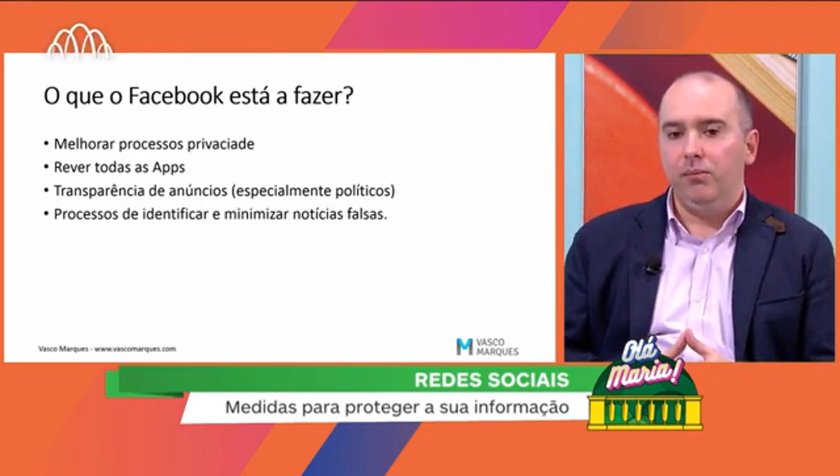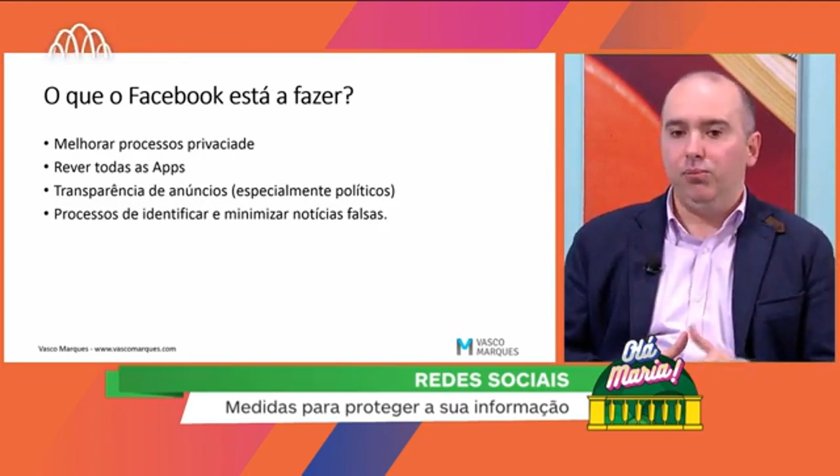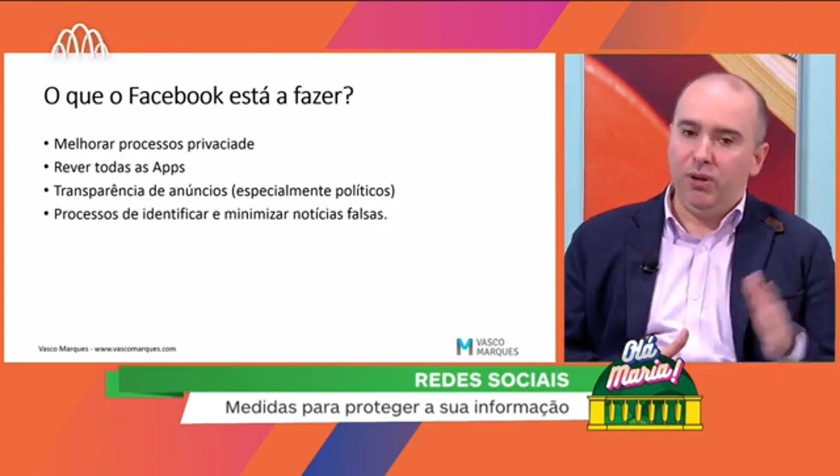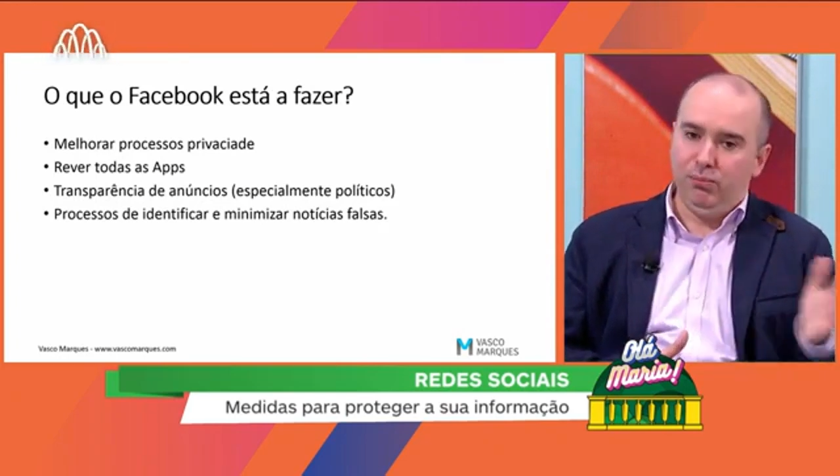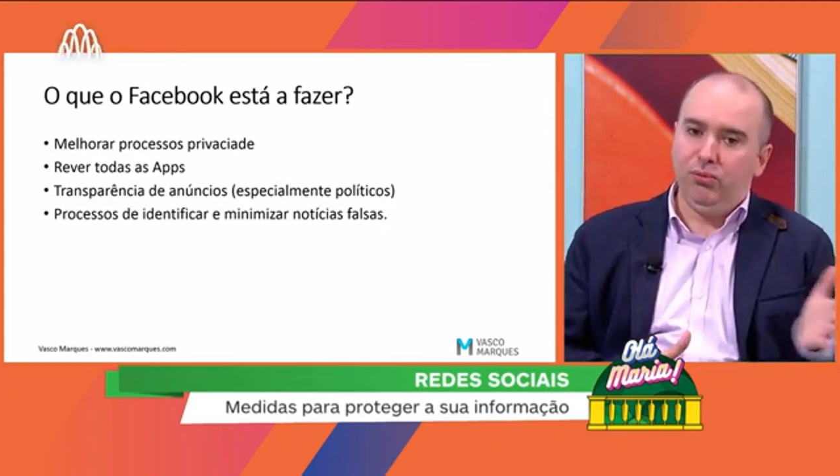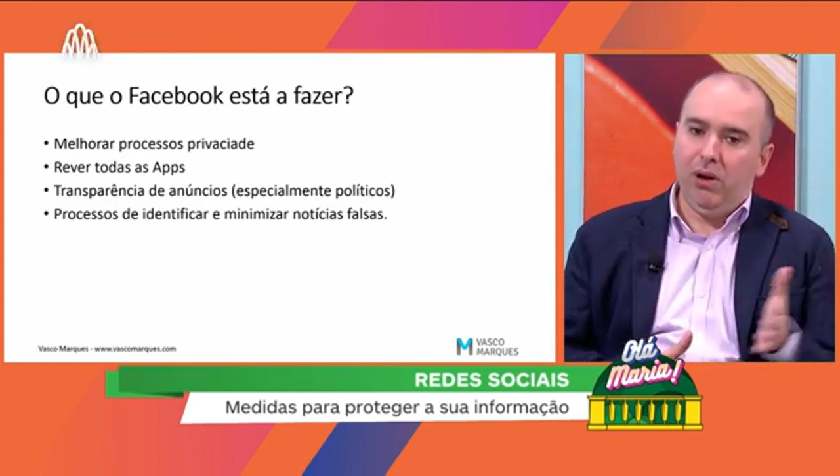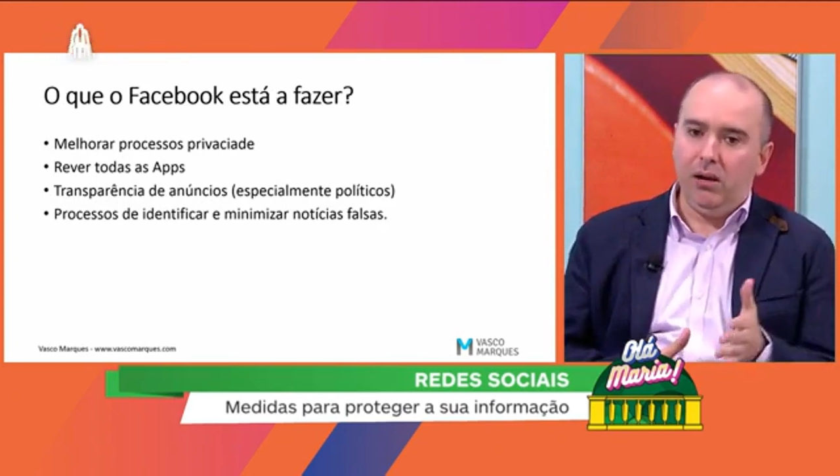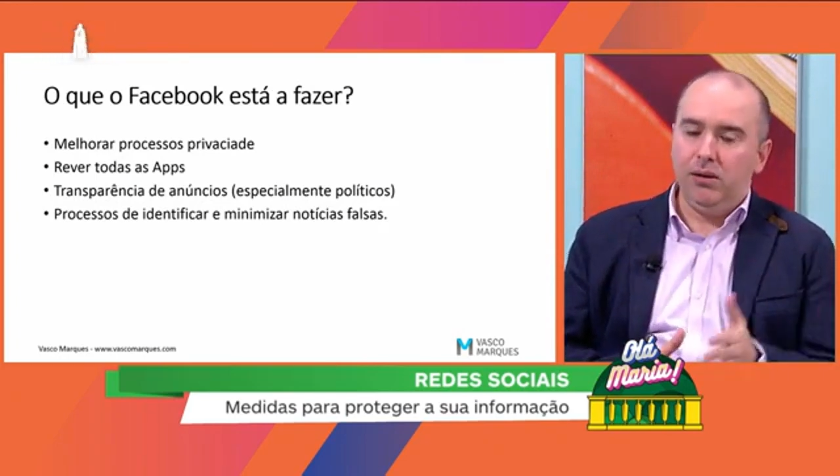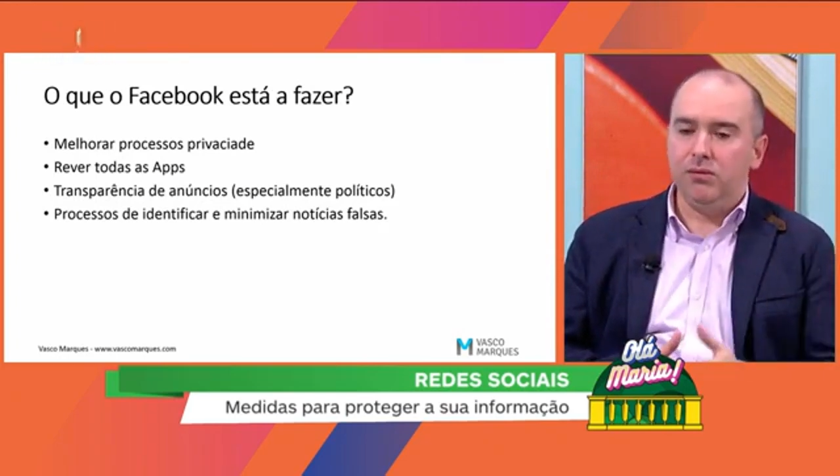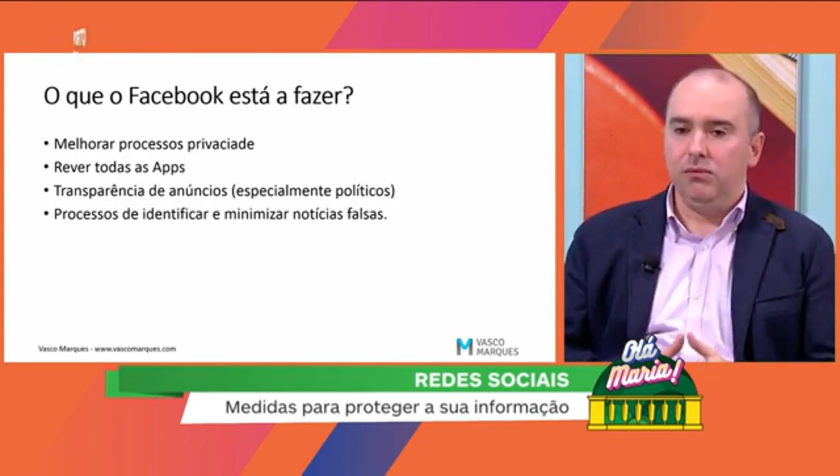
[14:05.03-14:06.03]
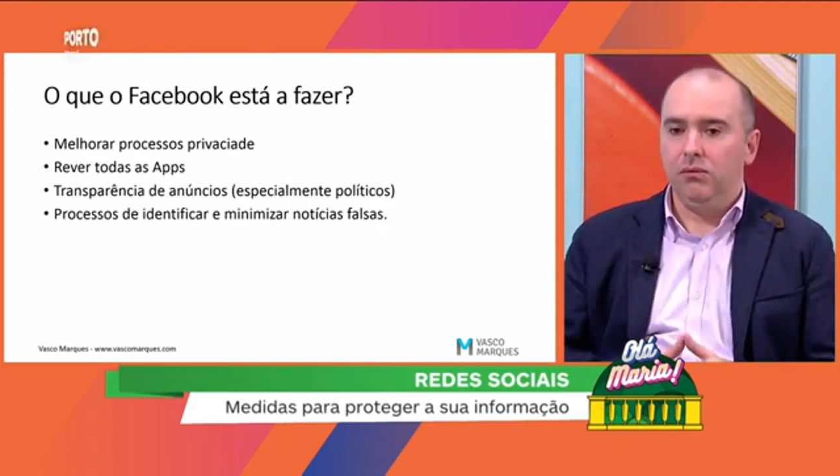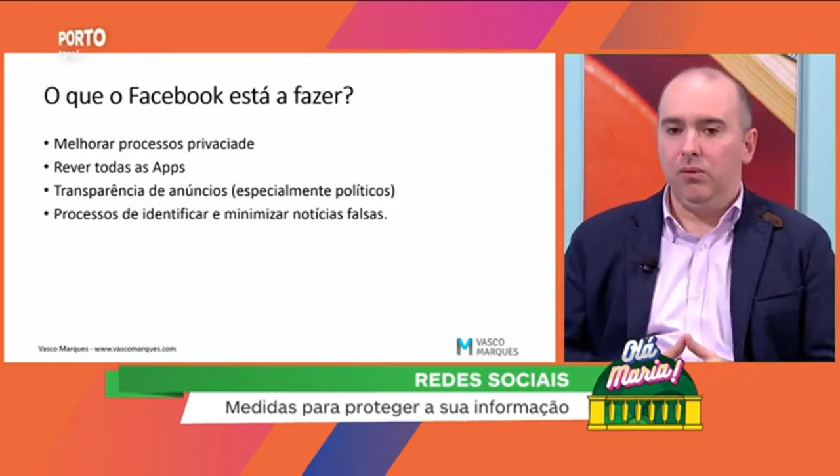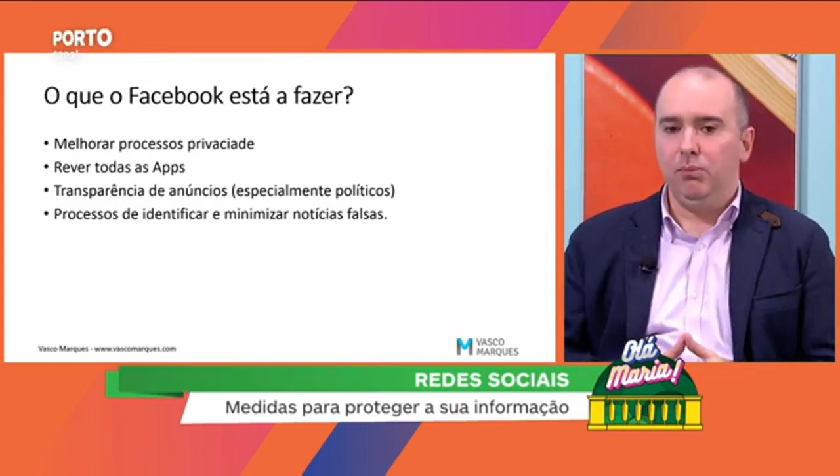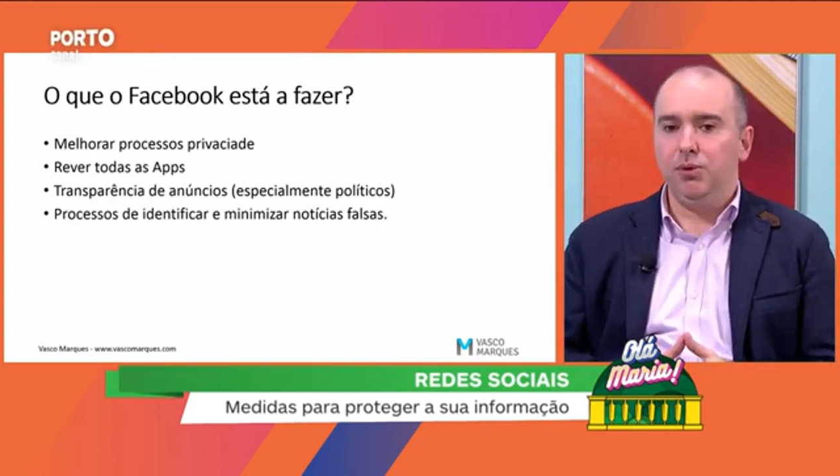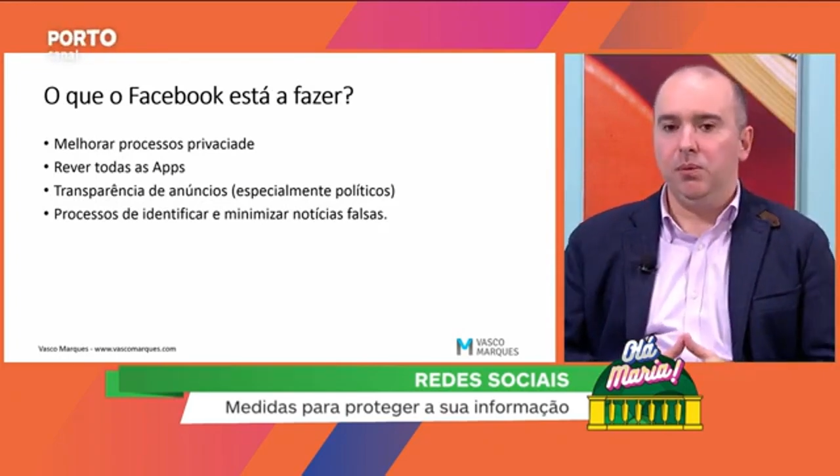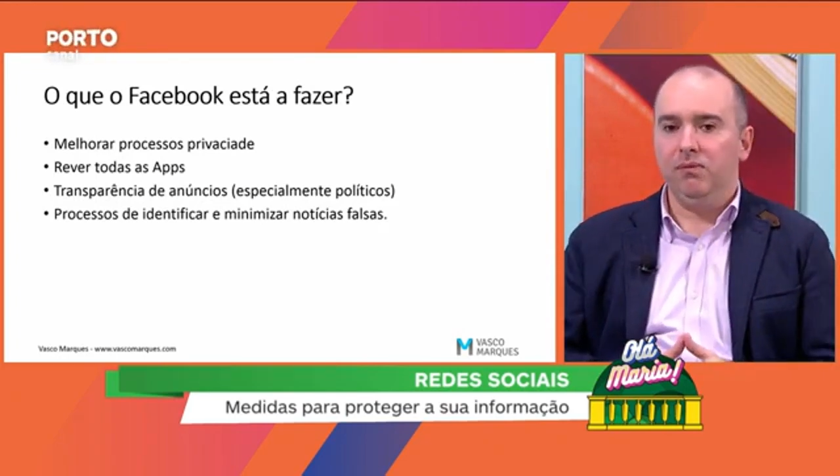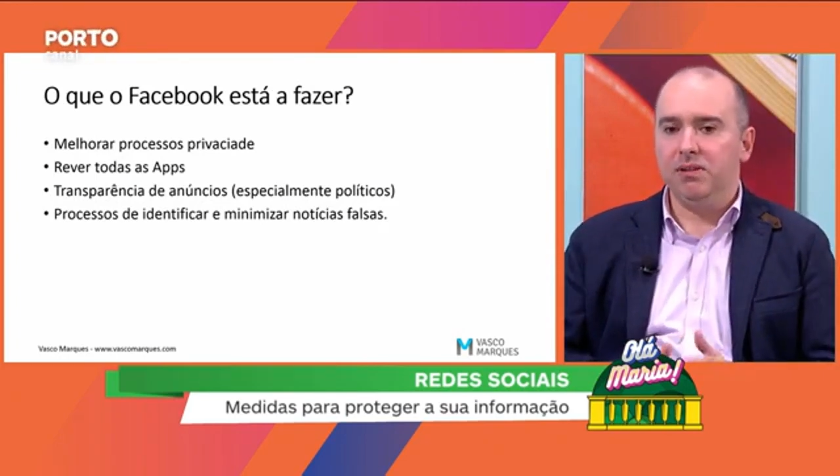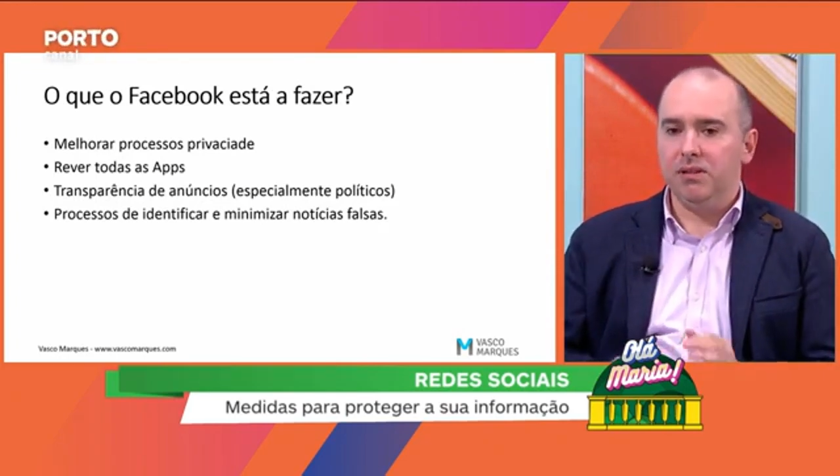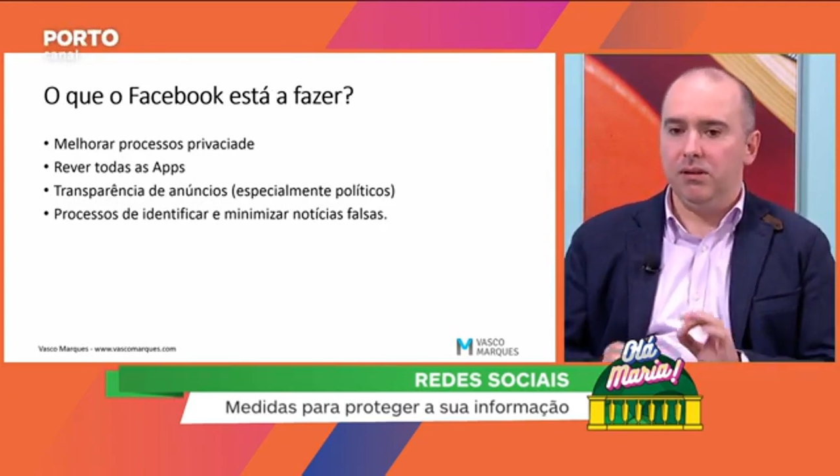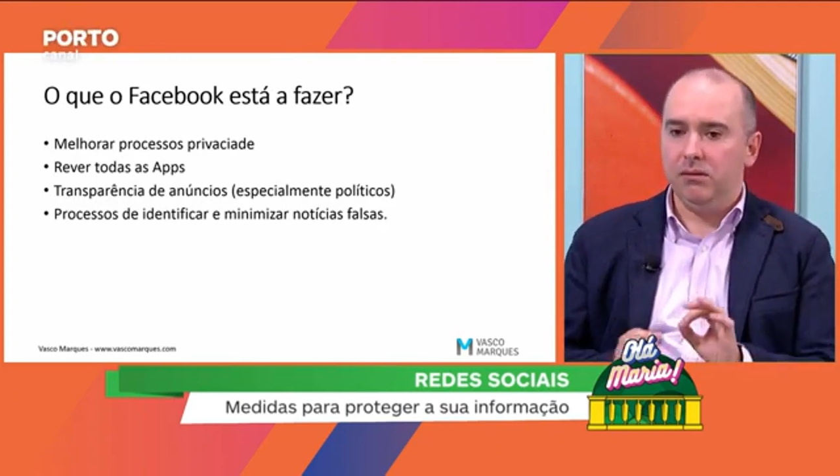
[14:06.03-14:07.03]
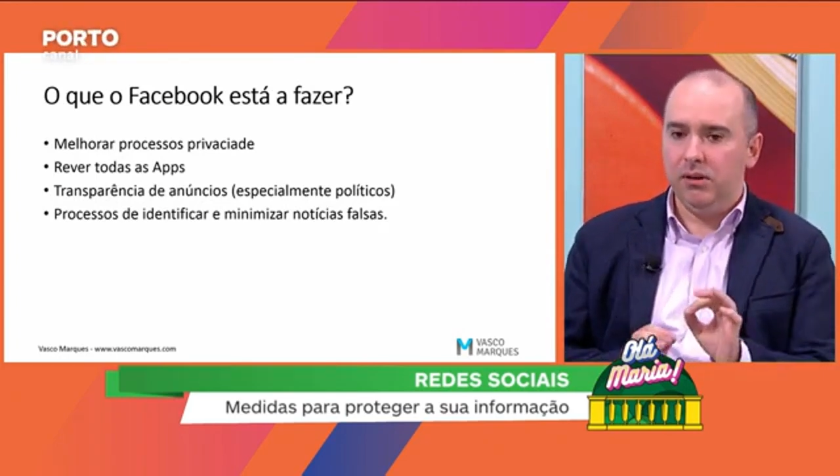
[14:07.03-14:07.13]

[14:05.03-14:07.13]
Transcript: porque em Portugal isso não é possível fazer,